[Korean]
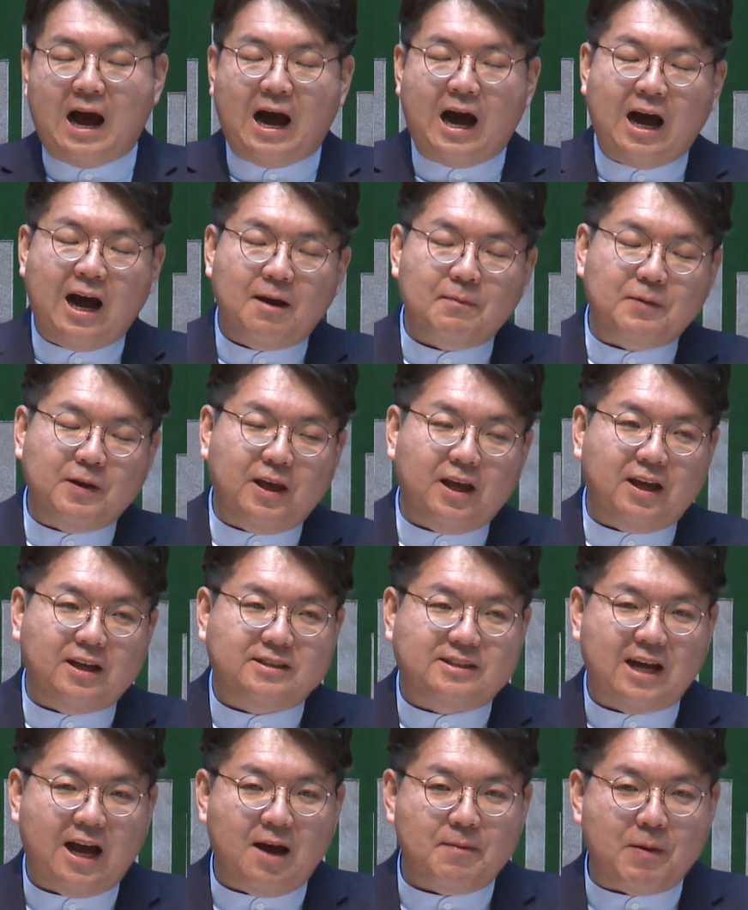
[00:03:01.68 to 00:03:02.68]

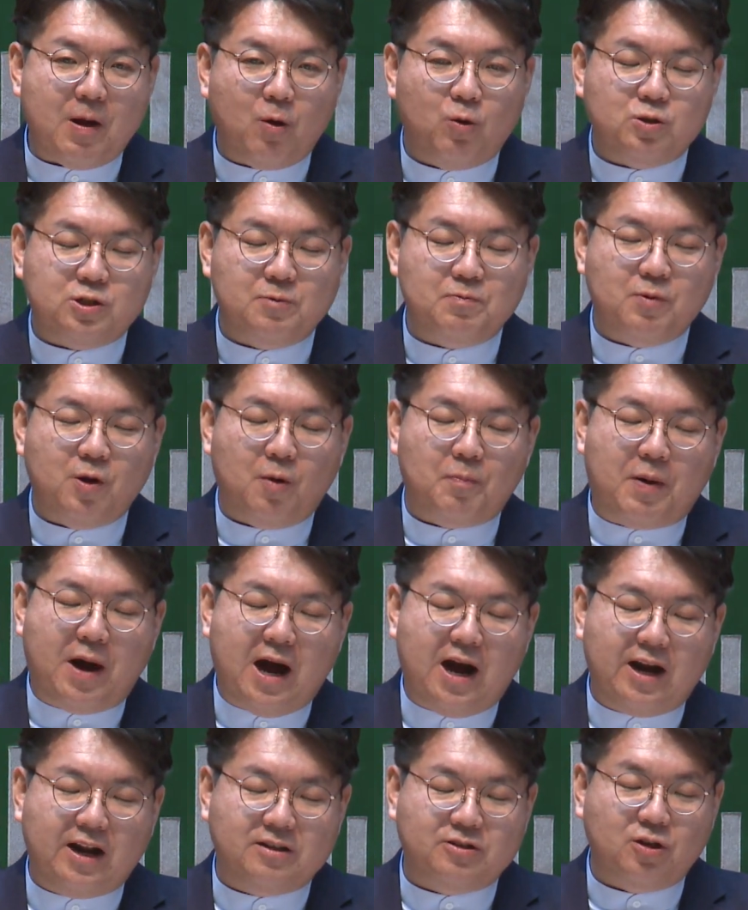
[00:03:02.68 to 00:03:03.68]
아합이 450명
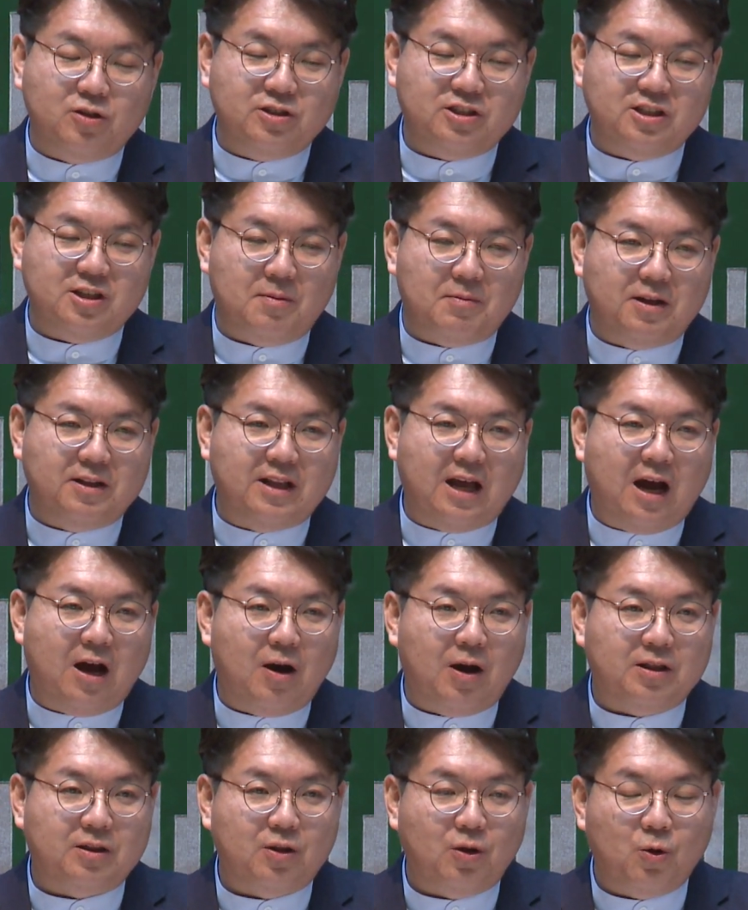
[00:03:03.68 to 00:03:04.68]
바알의 선지자만
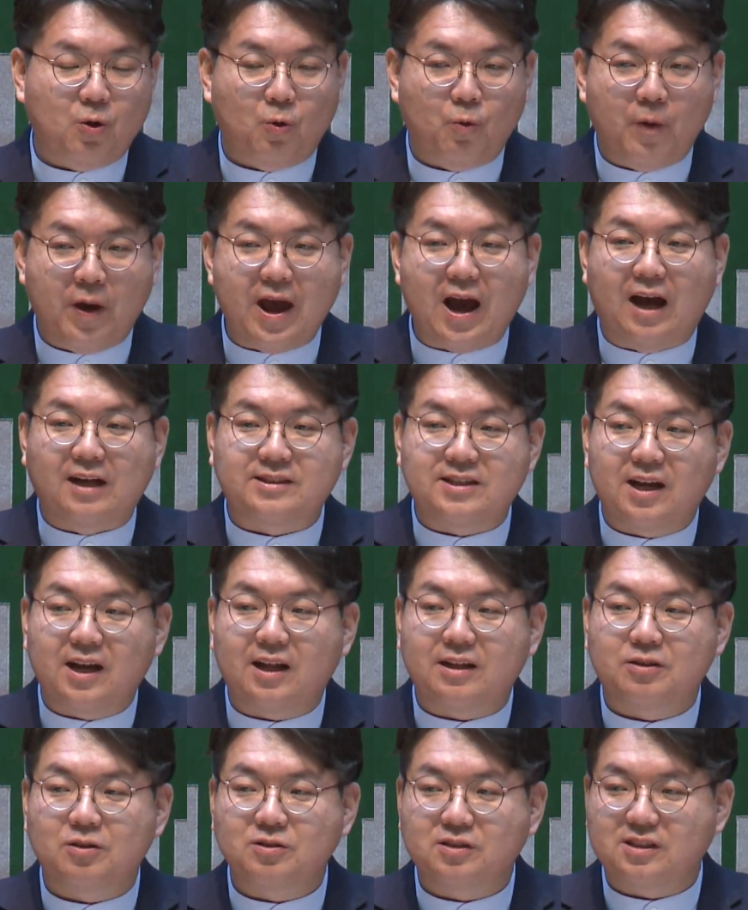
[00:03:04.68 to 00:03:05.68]
나왔던 거 왜
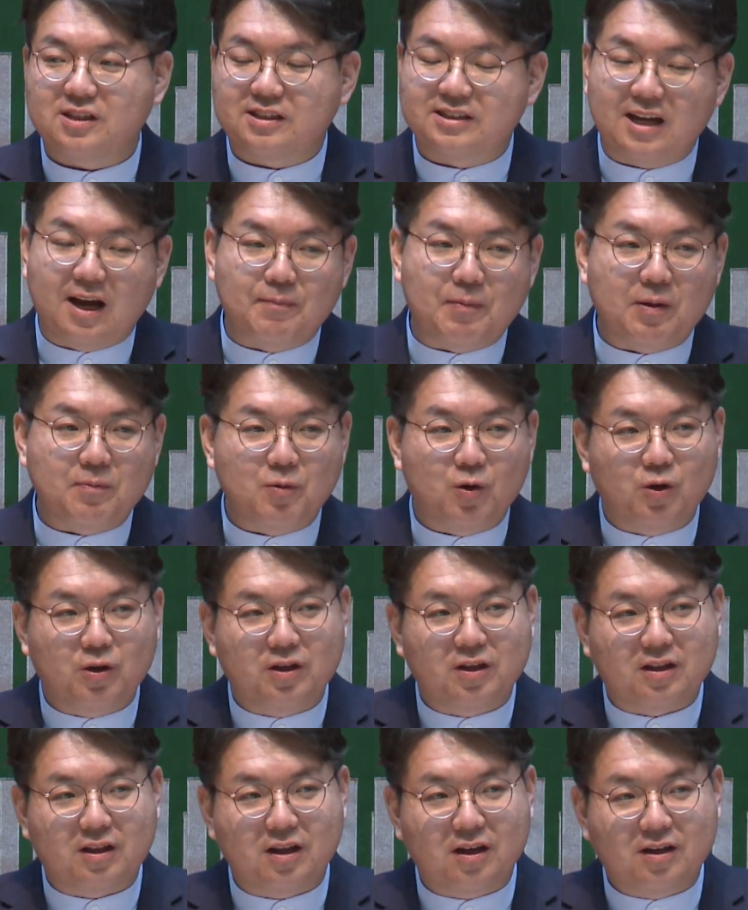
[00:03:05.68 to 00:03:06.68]
아세라 선지자
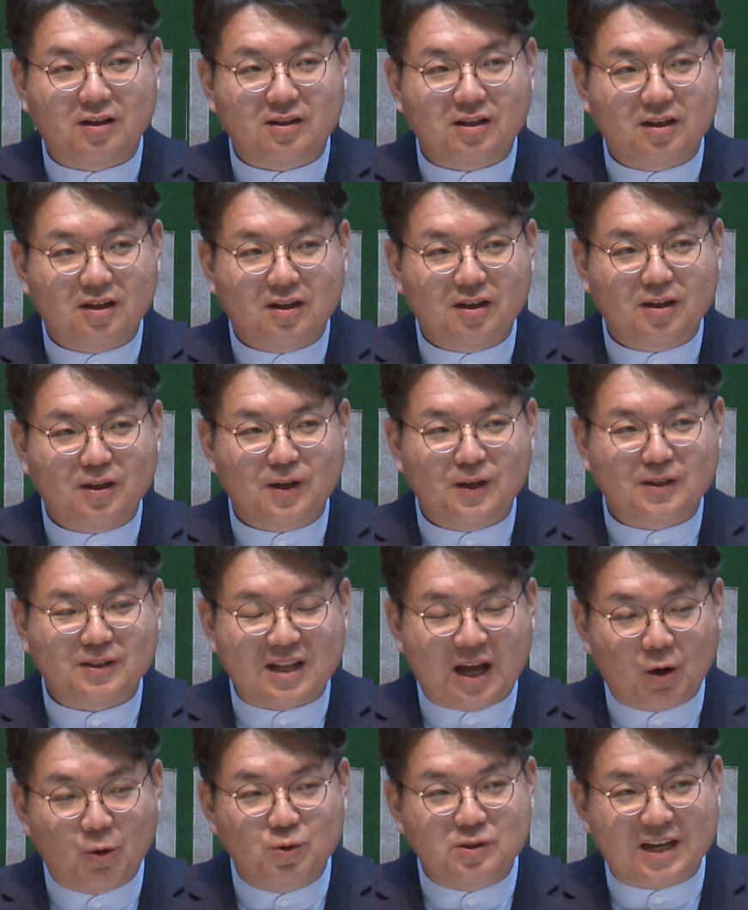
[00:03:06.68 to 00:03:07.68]
400명이
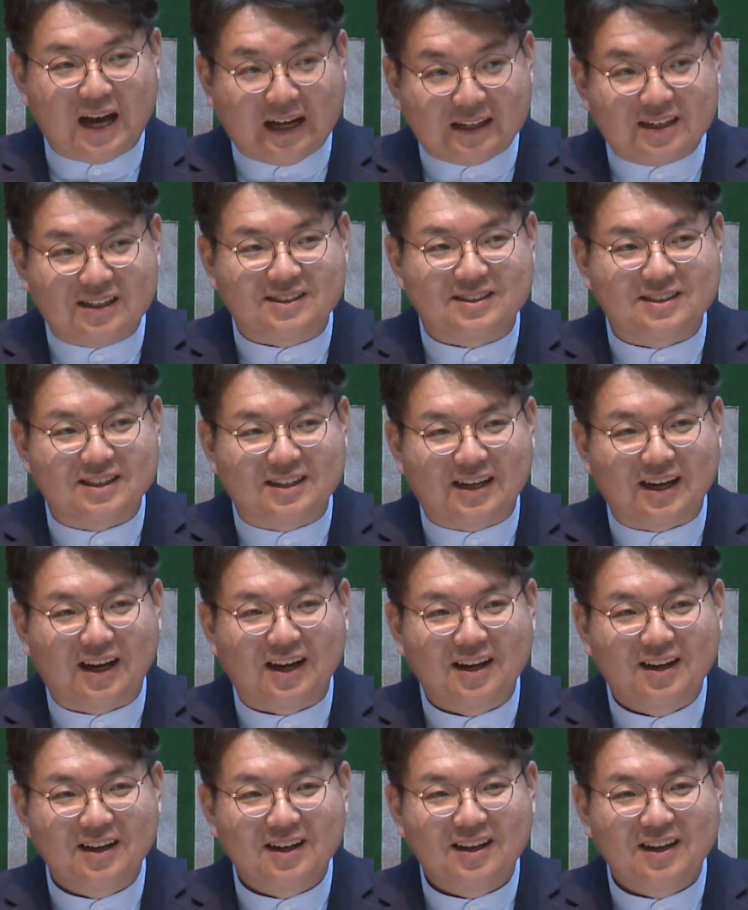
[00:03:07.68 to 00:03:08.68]
나오지 않았을까?